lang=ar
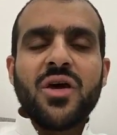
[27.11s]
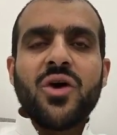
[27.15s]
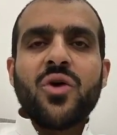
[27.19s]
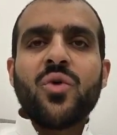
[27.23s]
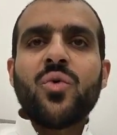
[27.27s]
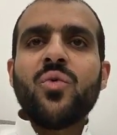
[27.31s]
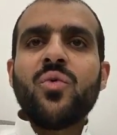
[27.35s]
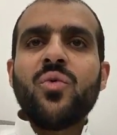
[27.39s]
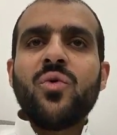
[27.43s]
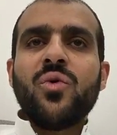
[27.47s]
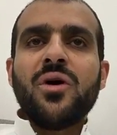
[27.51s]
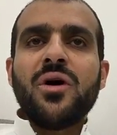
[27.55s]

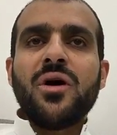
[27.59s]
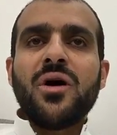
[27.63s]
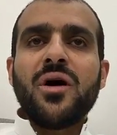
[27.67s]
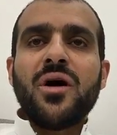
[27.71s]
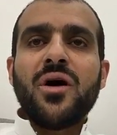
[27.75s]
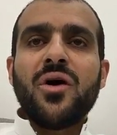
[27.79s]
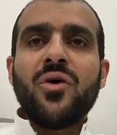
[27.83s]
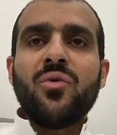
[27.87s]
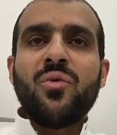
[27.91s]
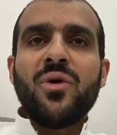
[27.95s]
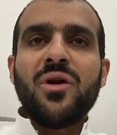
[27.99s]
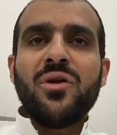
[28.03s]

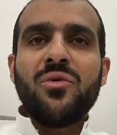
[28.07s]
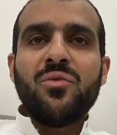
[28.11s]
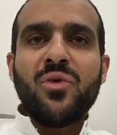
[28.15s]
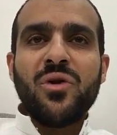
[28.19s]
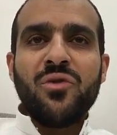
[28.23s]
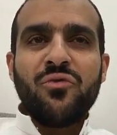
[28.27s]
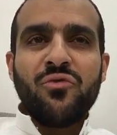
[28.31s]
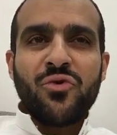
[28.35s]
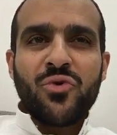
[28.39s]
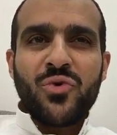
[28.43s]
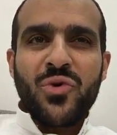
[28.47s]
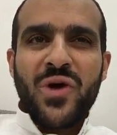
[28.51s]

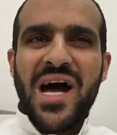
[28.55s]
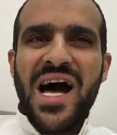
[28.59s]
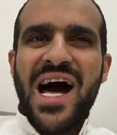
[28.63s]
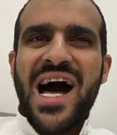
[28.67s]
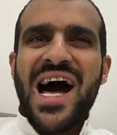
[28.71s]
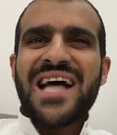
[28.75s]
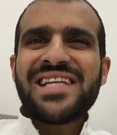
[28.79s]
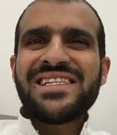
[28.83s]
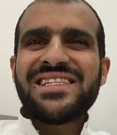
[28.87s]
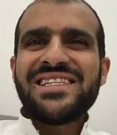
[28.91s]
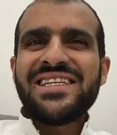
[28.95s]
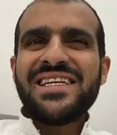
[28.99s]

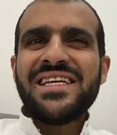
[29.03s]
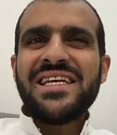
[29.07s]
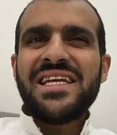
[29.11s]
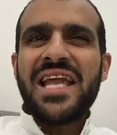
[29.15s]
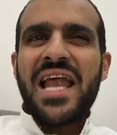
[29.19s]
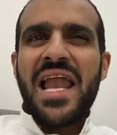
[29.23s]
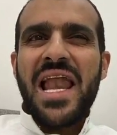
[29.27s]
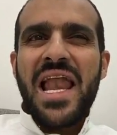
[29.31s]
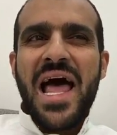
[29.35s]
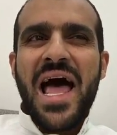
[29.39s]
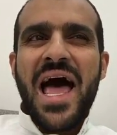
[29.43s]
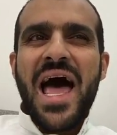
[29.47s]
والفروقات إلى
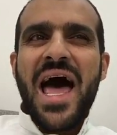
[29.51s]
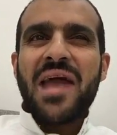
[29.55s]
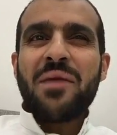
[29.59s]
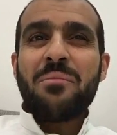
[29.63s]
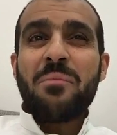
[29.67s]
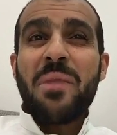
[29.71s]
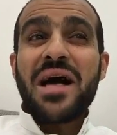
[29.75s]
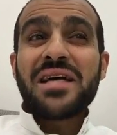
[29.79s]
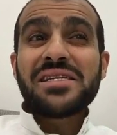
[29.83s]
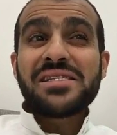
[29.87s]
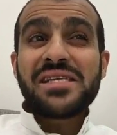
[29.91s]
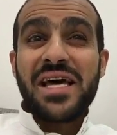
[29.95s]
الآن
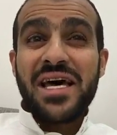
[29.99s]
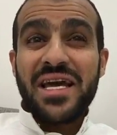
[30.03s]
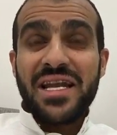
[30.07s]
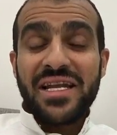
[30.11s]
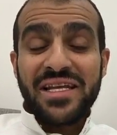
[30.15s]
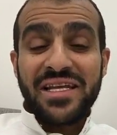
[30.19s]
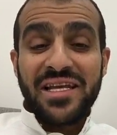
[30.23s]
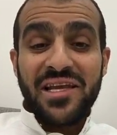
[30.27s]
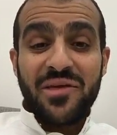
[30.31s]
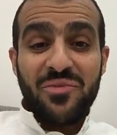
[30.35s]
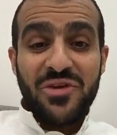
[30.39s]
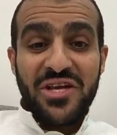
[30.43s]
ما صارت
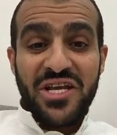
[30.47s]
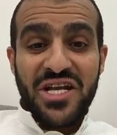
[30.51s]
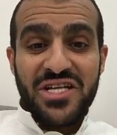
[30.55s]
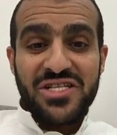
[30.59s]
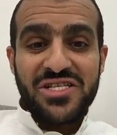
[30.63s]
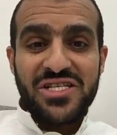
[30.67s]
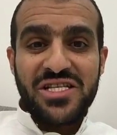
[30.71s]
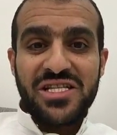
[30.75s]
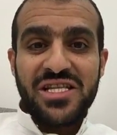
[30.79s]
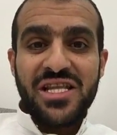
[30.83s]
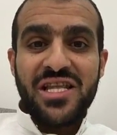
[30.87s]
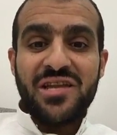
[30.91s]
كبيرة
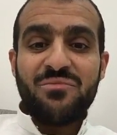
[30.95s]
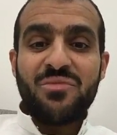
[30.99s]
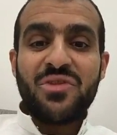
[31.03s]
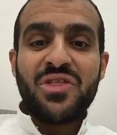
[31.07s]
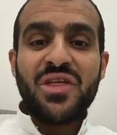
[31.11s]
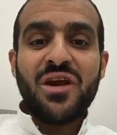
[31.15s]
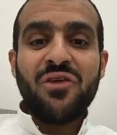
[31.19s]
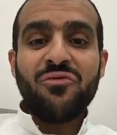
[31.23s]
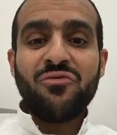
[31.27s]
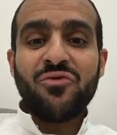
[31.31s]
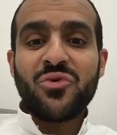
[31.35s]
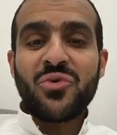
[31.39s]
جدا مثل
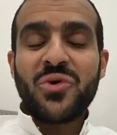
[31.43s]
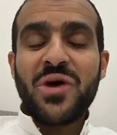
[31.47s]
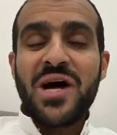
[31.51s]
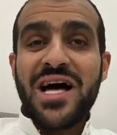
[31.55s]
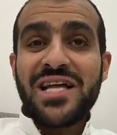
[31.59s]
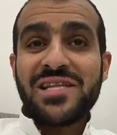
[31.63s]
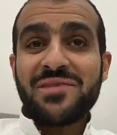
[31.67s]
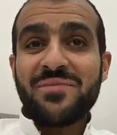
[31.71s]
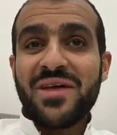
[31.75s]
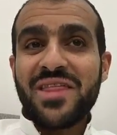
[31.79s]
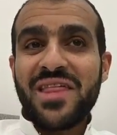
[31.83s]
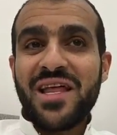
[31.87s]

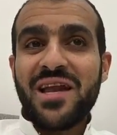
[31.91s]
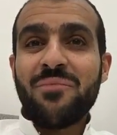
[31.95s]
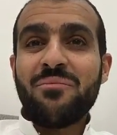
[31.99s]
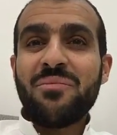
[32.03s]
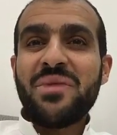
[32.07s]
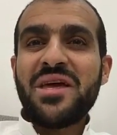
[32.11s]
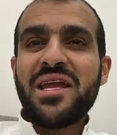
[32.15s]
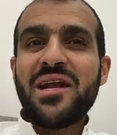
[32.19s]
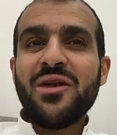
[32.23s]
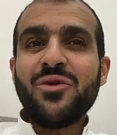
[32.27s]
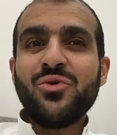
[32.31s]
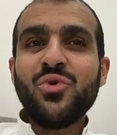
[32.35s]
الفروقات مثلا
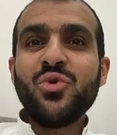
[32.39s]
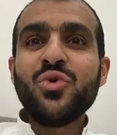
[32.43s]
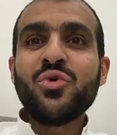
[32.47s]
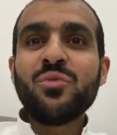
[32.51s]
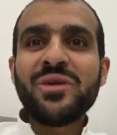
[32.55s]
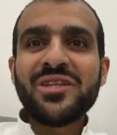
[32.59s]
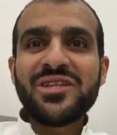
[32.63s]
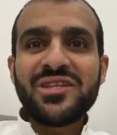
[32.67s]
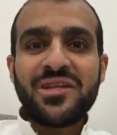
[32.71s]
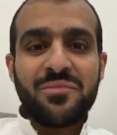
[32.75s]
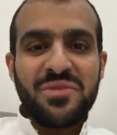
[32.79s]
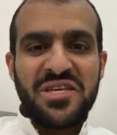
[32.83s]
بين العلوم
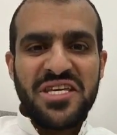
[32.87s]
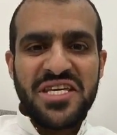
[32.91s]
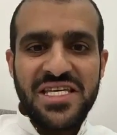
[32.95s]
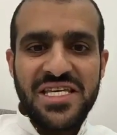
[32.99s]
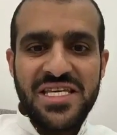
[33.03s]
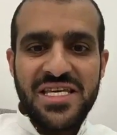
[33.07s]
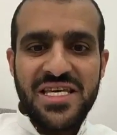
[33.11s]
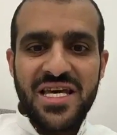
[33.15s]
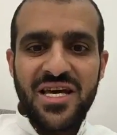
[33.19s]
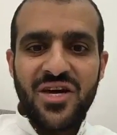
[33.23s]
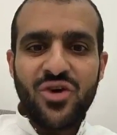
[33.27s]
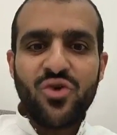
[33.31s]

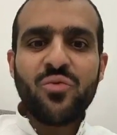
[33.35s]
الطبيعية